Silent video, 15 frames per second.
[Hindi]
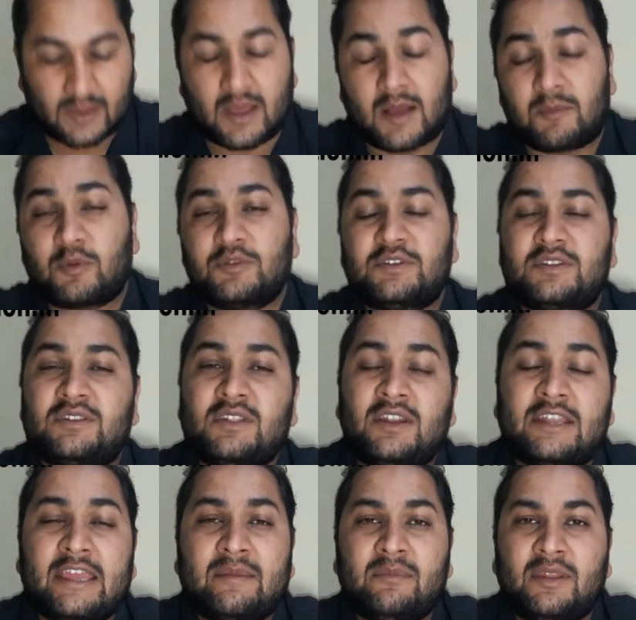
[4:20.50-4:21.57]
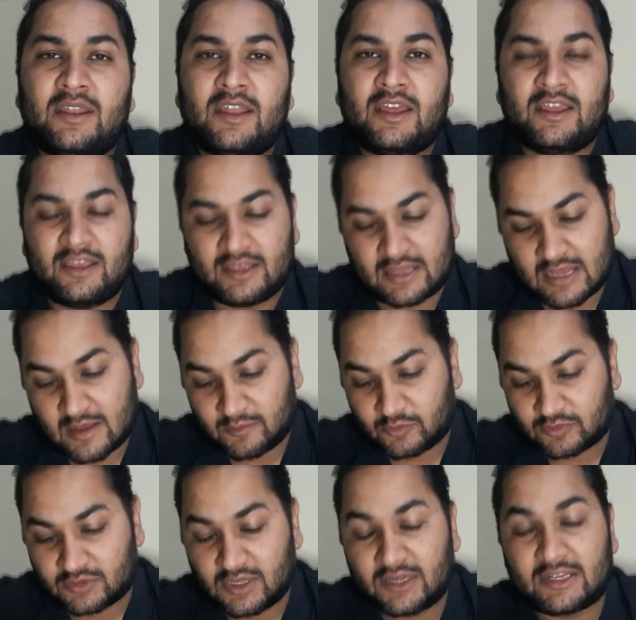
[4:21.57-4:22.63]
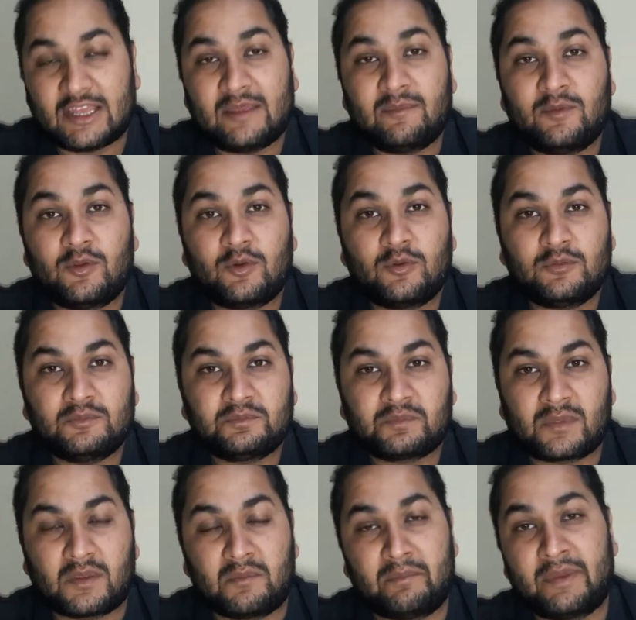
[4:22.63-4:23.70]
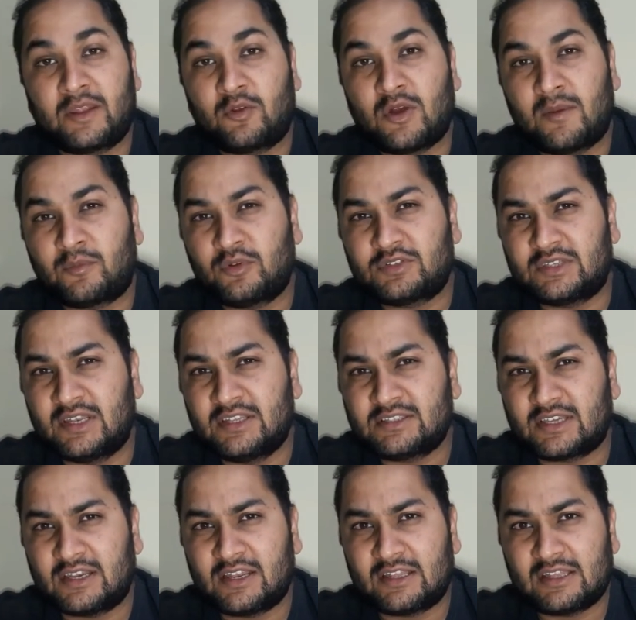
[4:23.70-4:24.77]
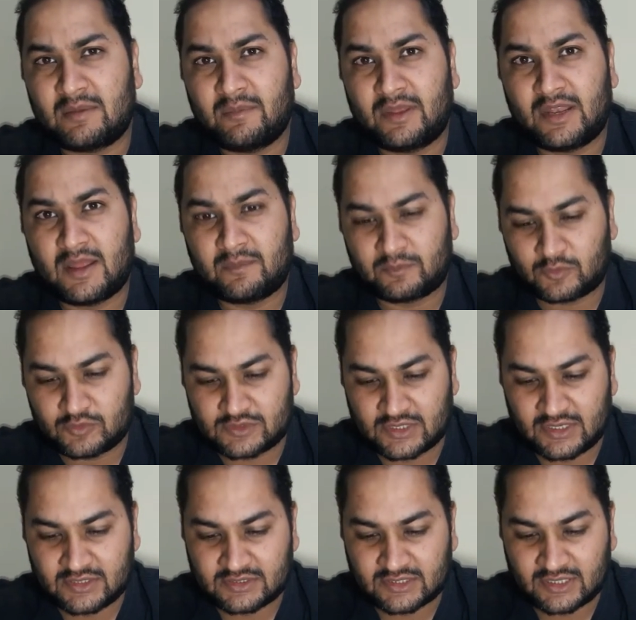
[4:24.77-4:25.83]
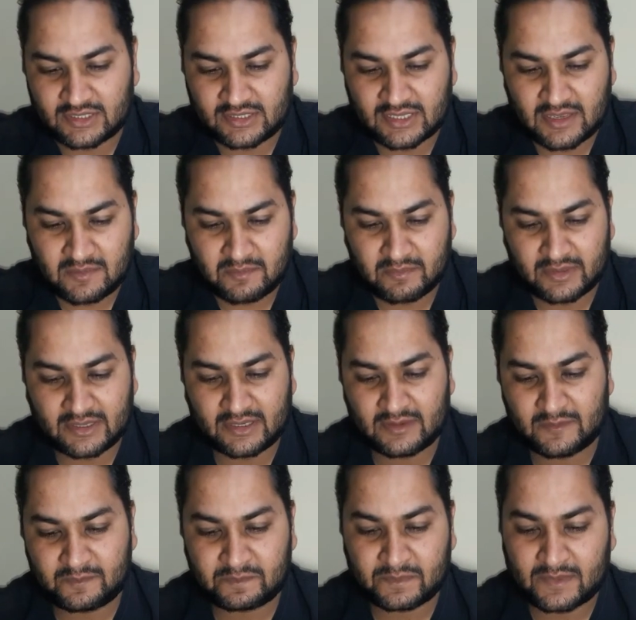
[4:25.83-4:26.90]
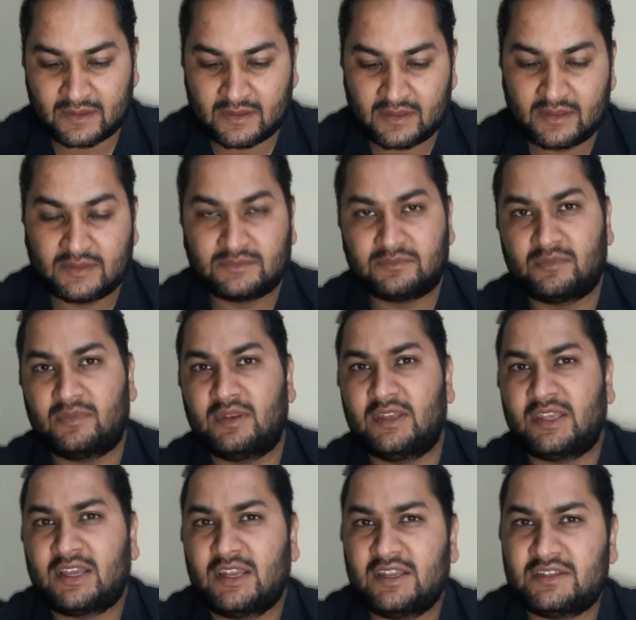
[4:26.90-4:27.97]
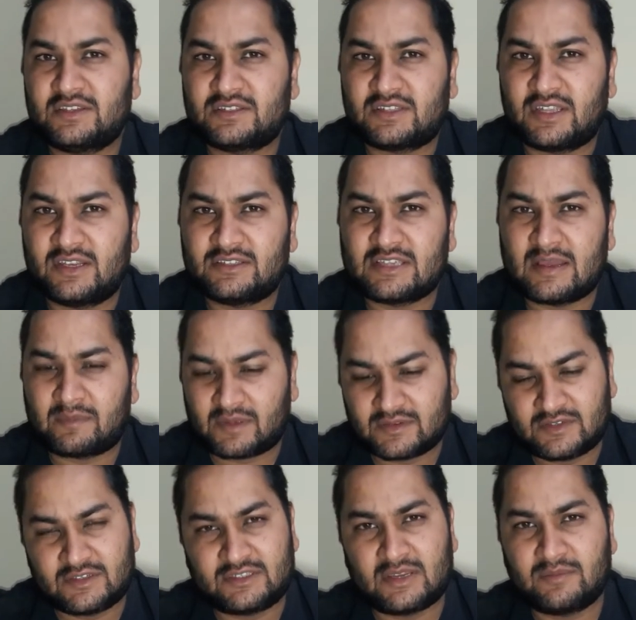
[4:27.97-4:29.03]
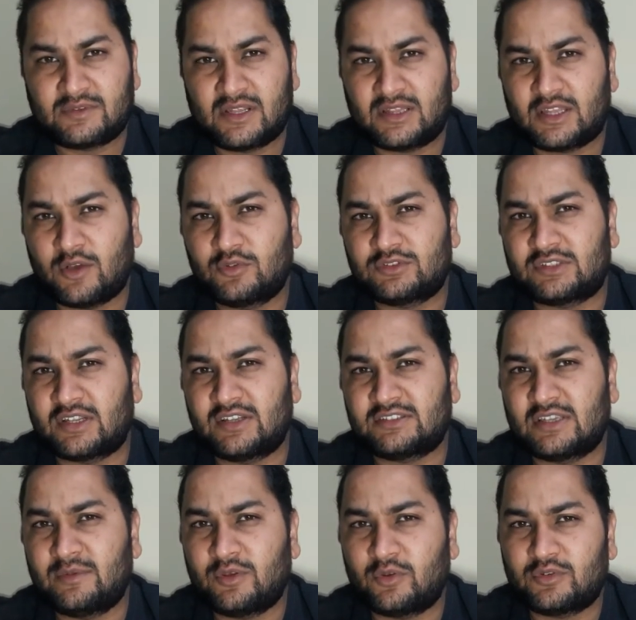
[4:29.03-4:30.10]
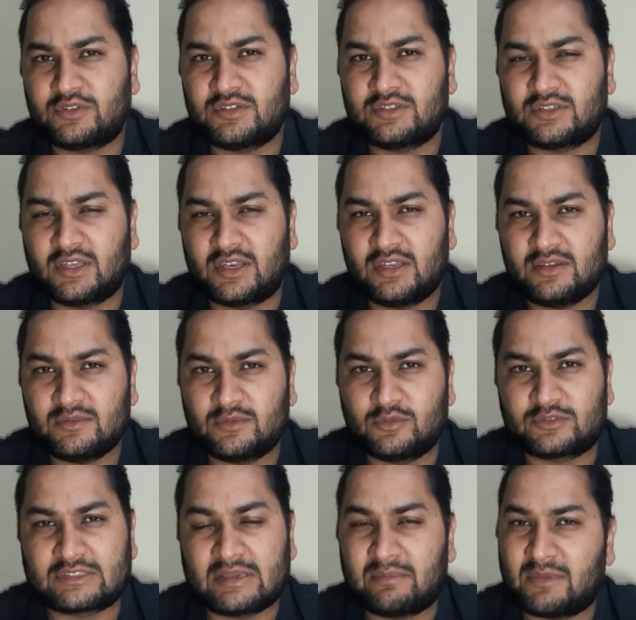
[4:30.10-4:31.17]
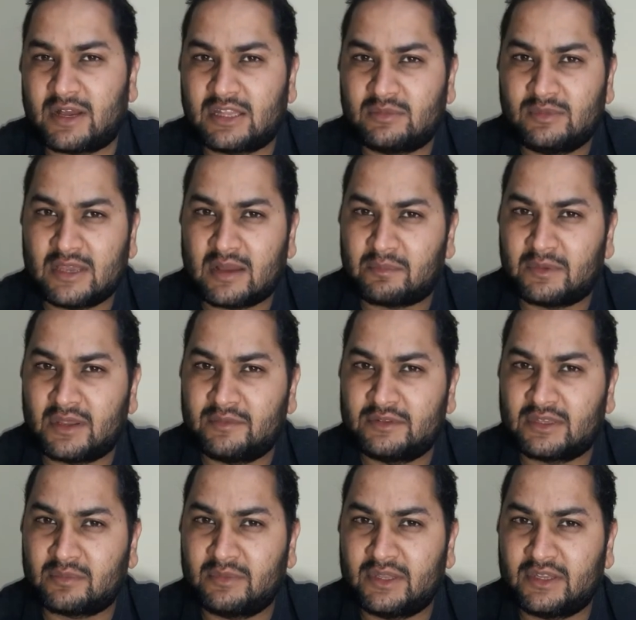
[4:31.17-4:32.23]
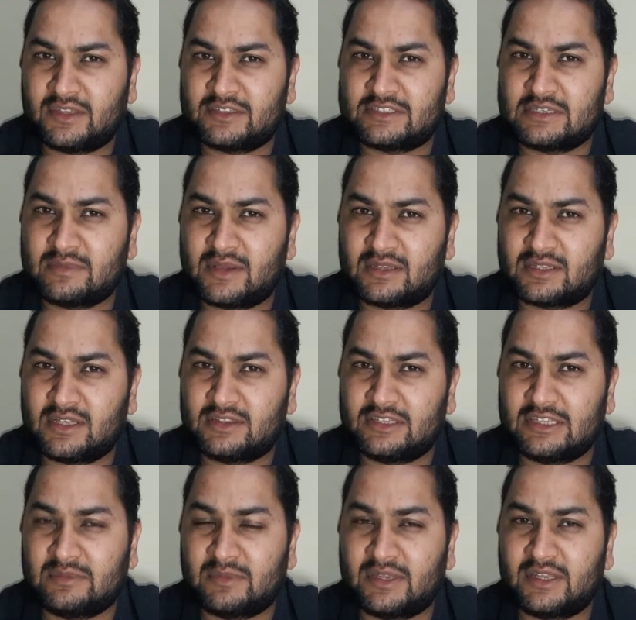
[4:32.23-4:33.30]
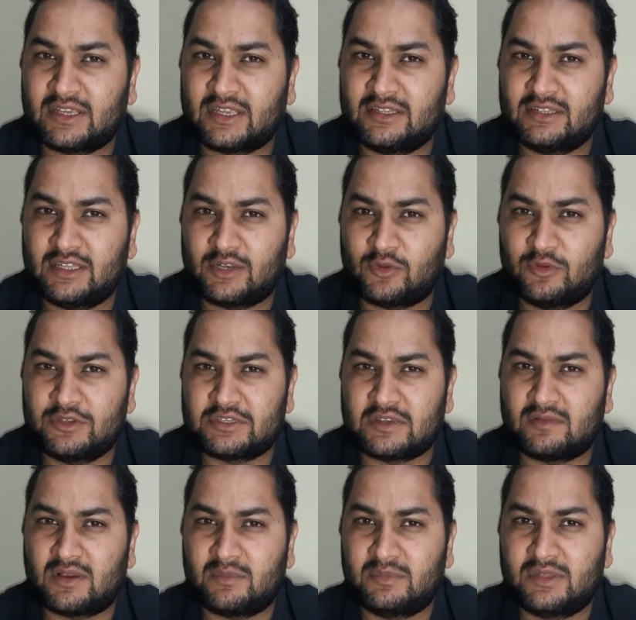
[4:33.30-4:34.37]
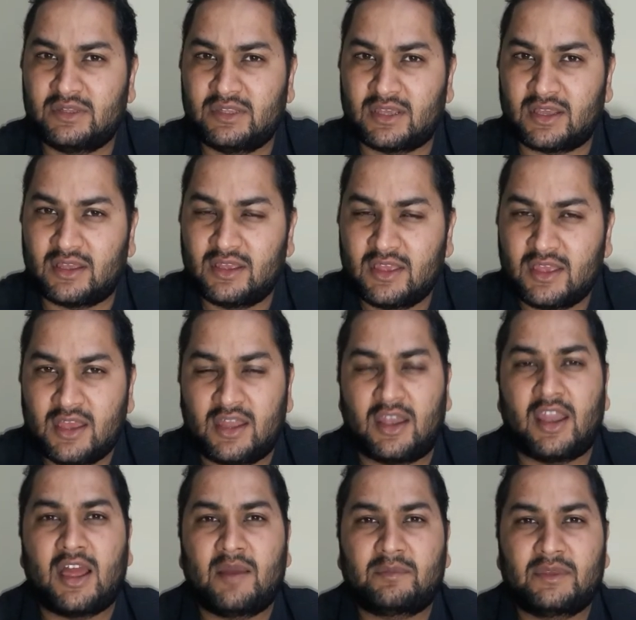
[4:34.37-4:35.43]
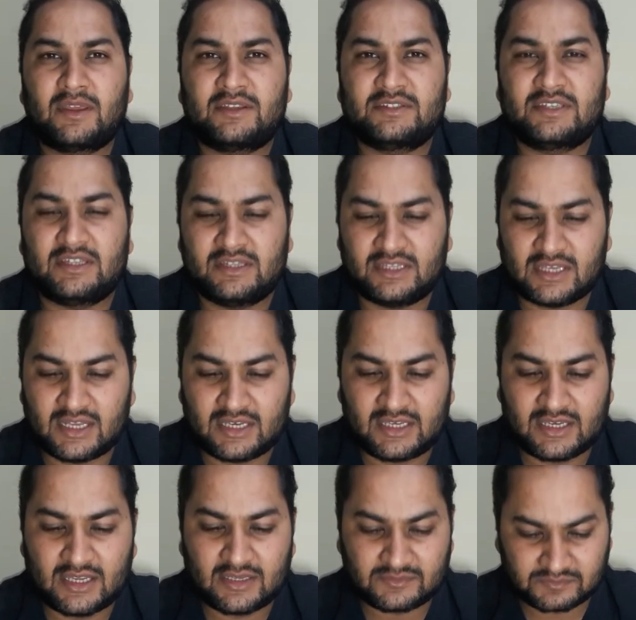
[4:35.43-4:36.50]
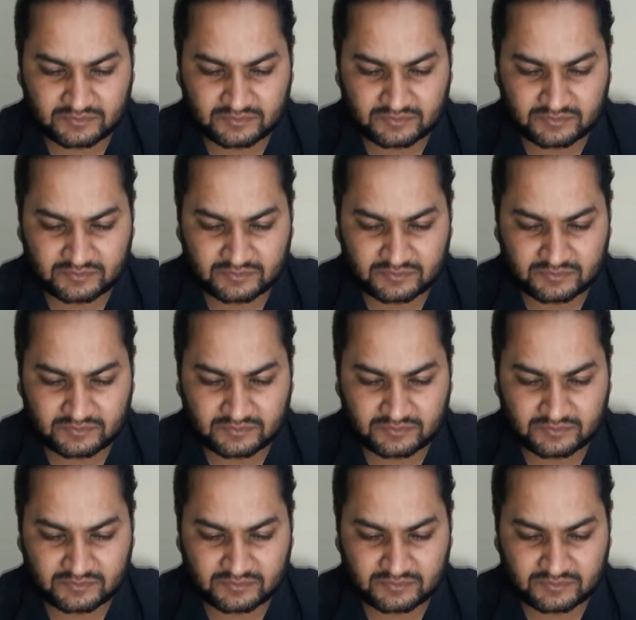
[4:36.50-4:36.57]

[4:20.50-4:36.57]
आपको जितना टाइम लेना है आप उतना टाइम लो मेरे को आपको चैलेंज करना था मैंने आपको चैलेंज कर दिया मैंने लीगली जिस तरह से आपका सिस्टम चलता उस तरह से भी कोशिश करी उसके बाद भी आपने अभी तक मेरे किसी बात का तीन महीने के अंदर कोई जवाब नहीं दिया ना आपके किसी अधिकारी ने